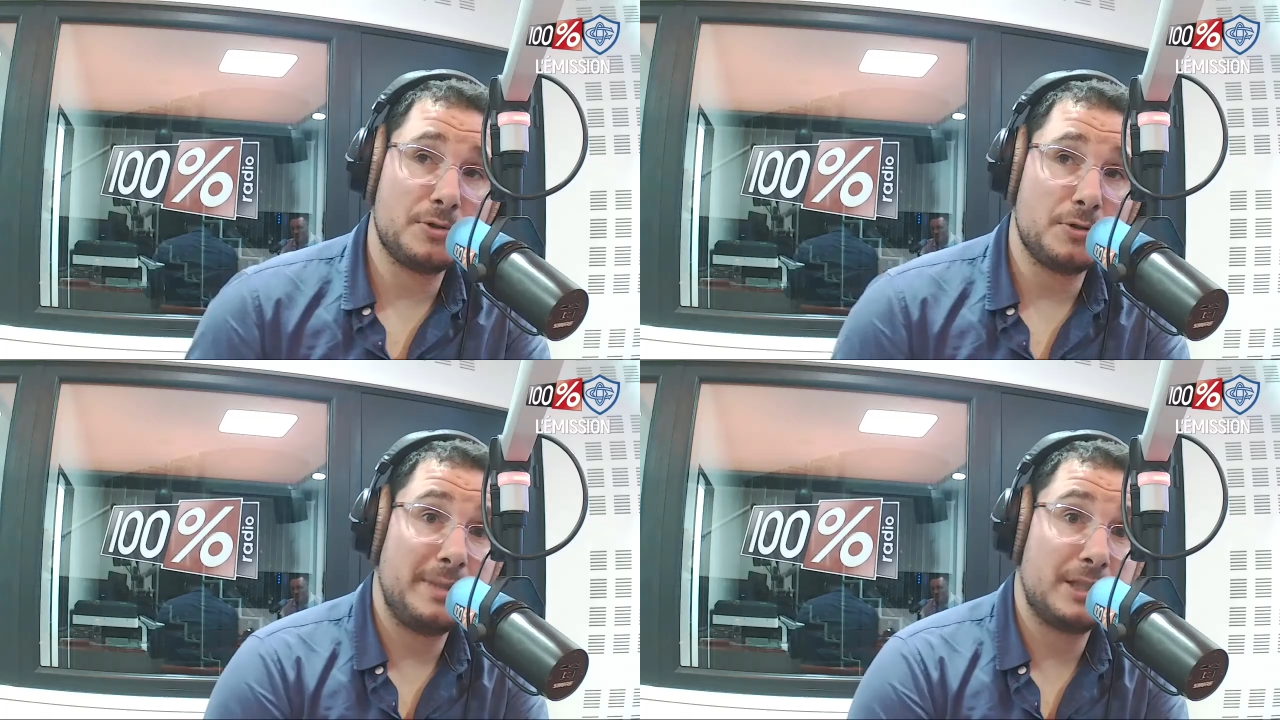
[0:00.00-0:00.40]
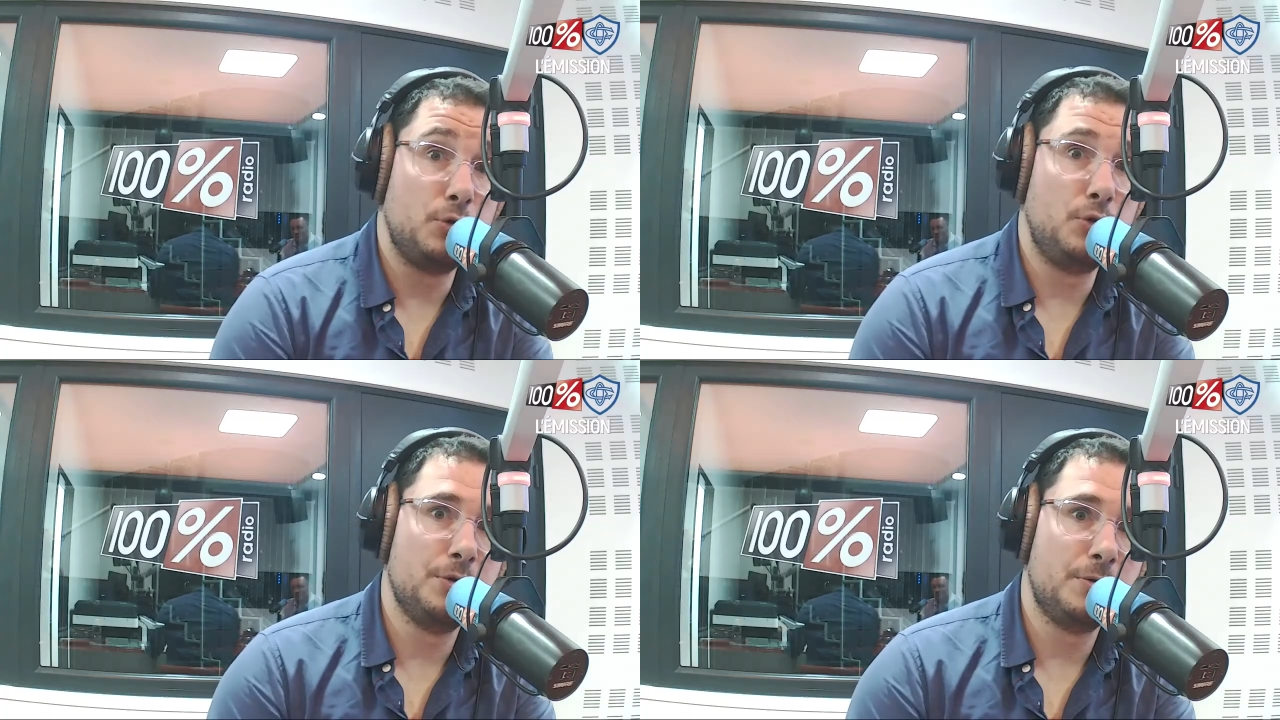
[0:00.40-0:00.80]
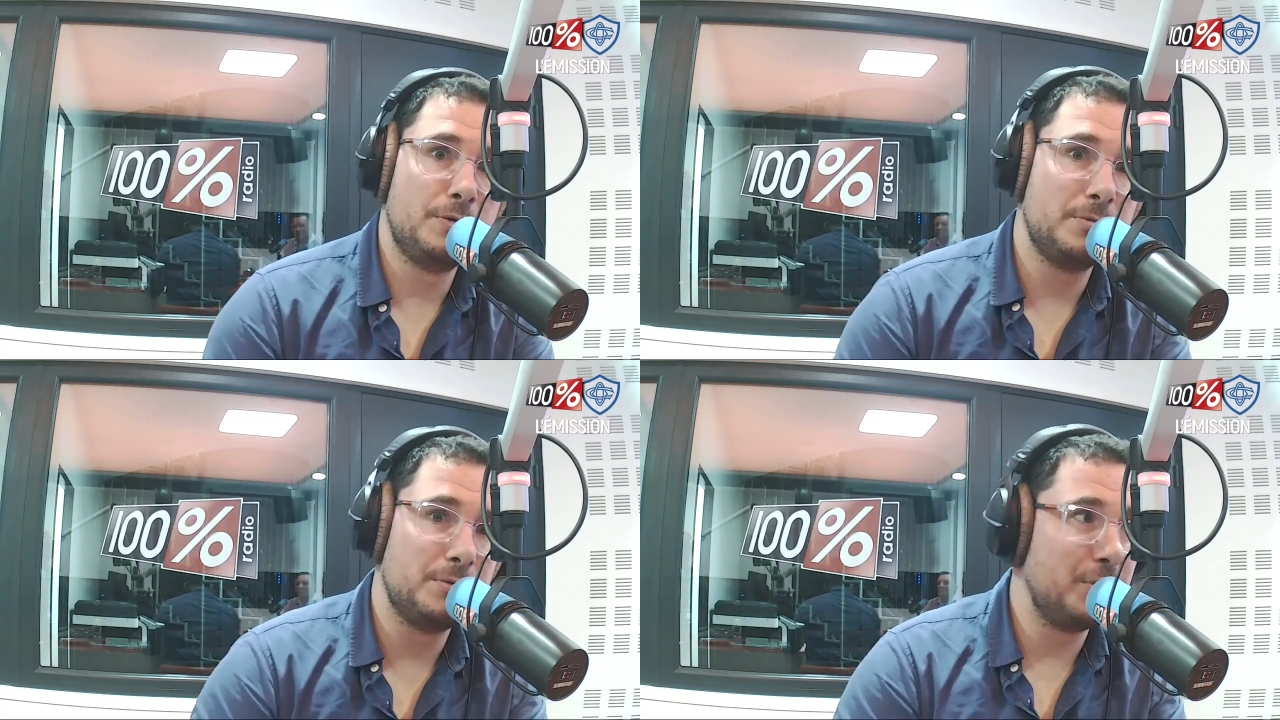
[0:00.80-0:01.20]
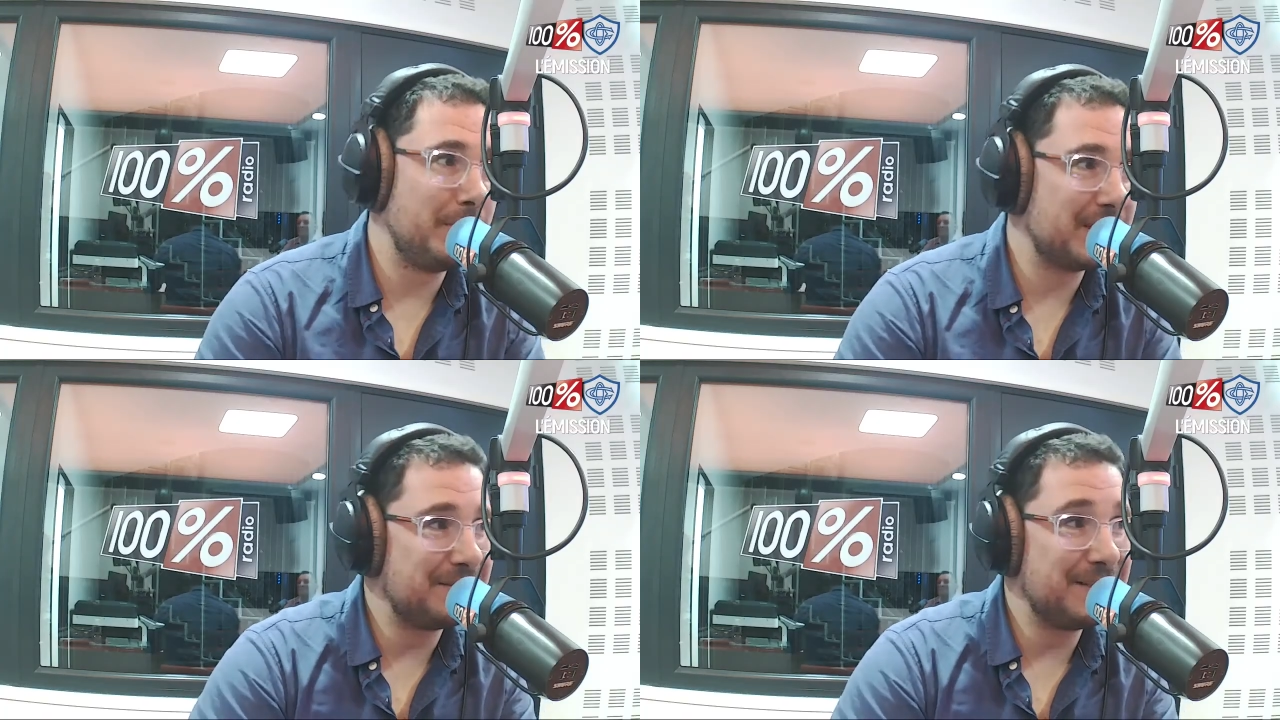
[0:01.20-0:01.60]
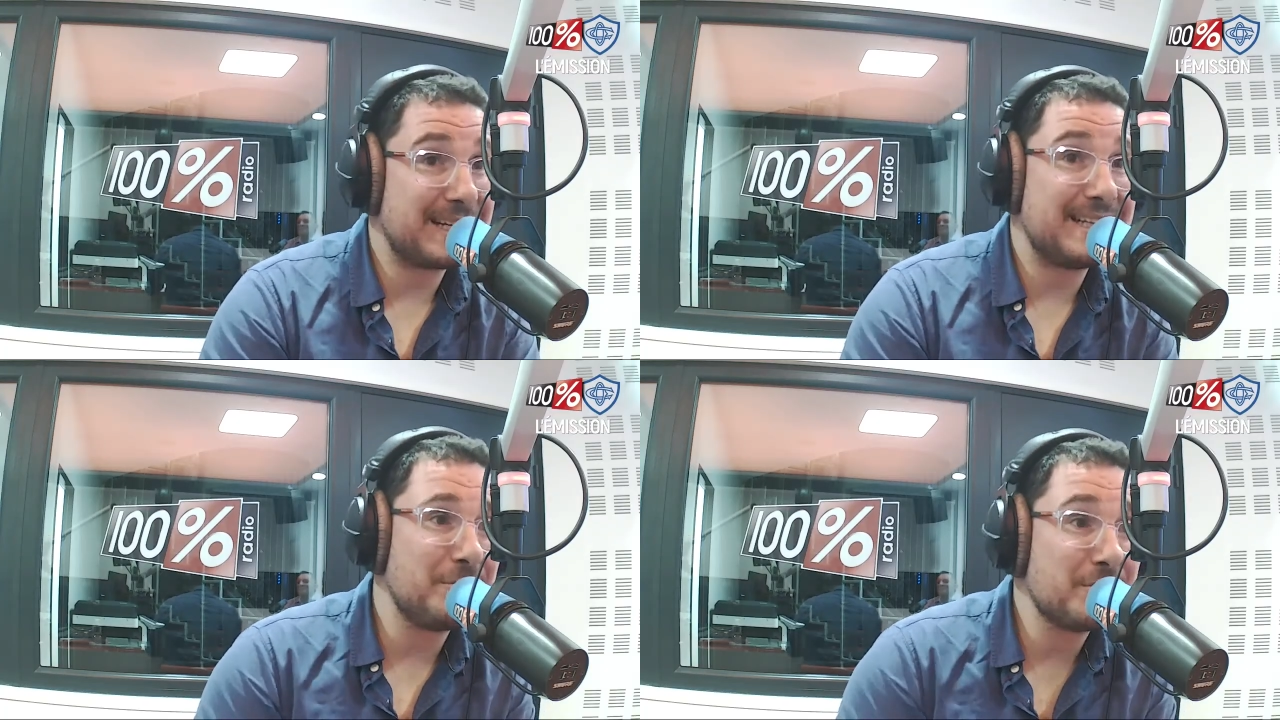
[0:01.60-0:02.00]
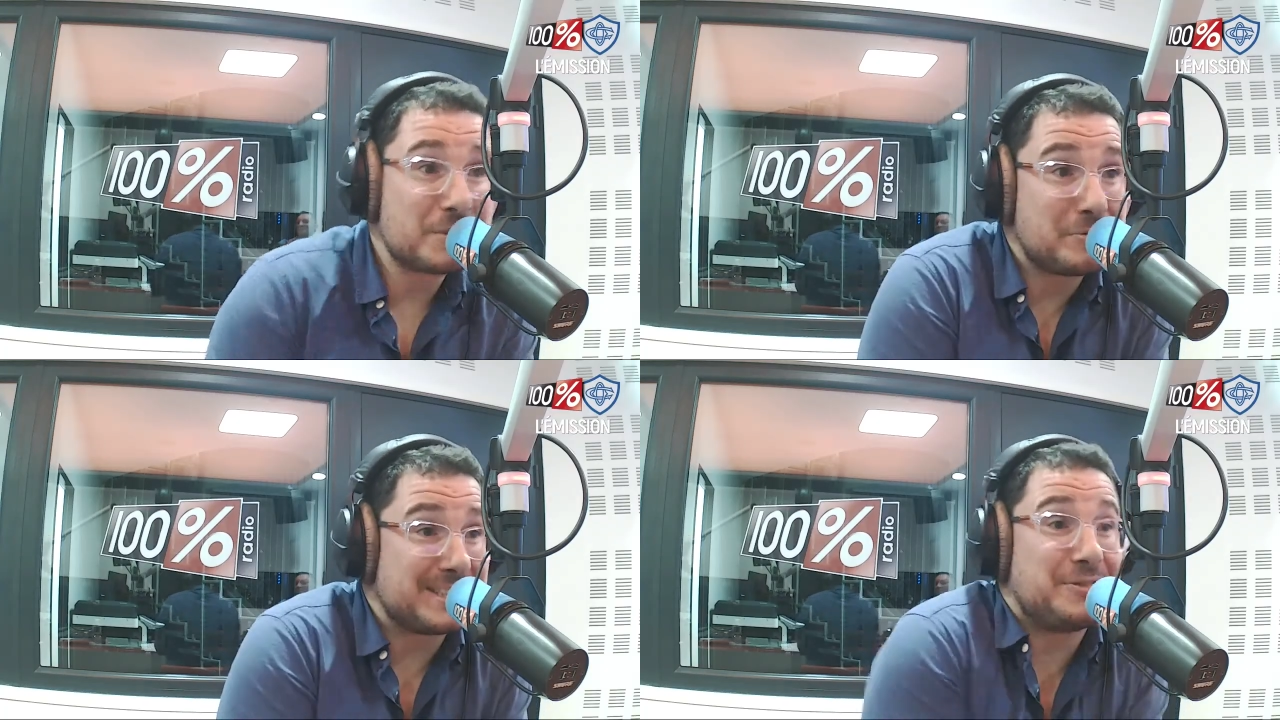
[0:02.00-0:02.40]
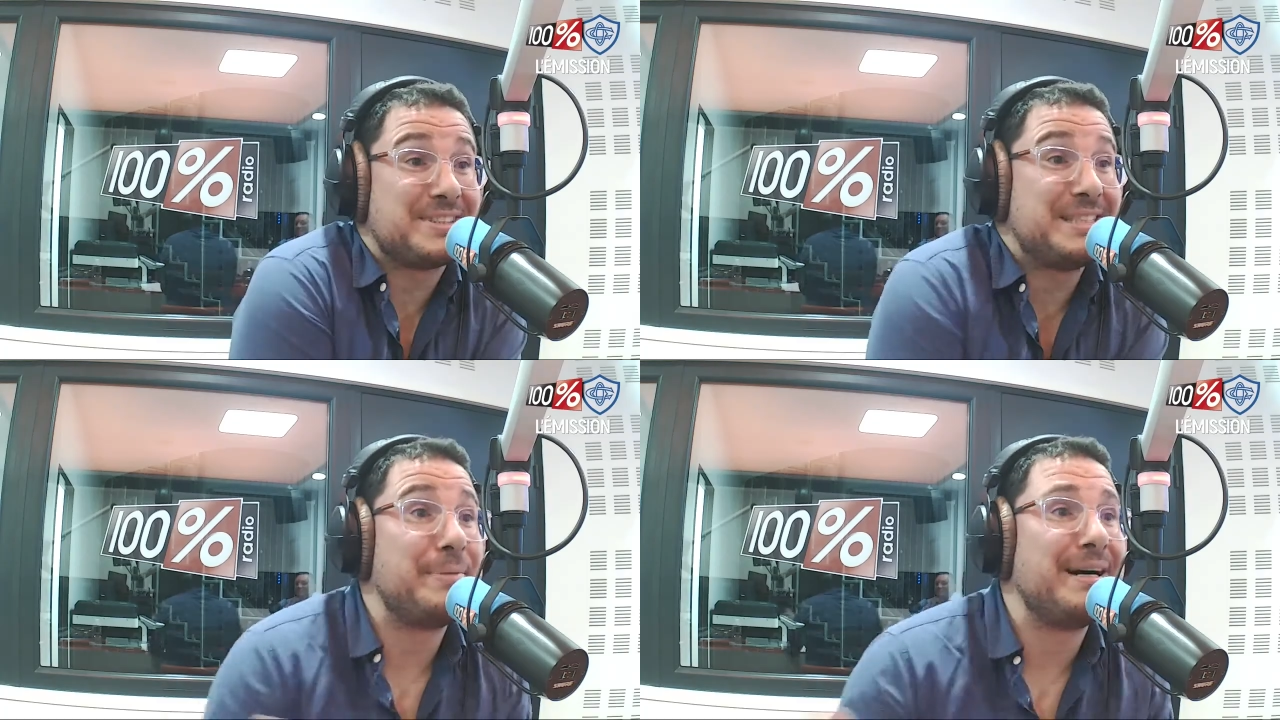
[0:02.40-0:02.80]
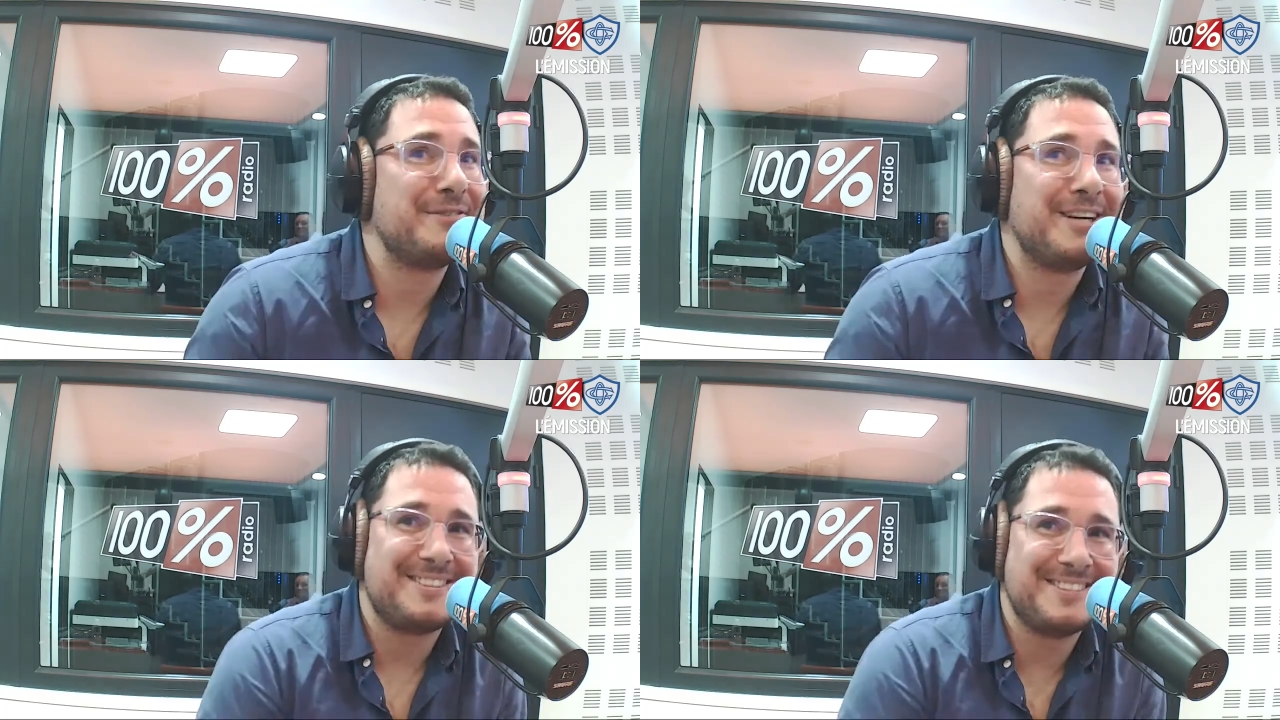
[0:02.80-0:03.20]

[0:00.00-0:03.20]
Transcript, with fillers: sur le match de Lyon ou le match à venir à Clermont, parce que pour l'instant on sait pas. Voilà,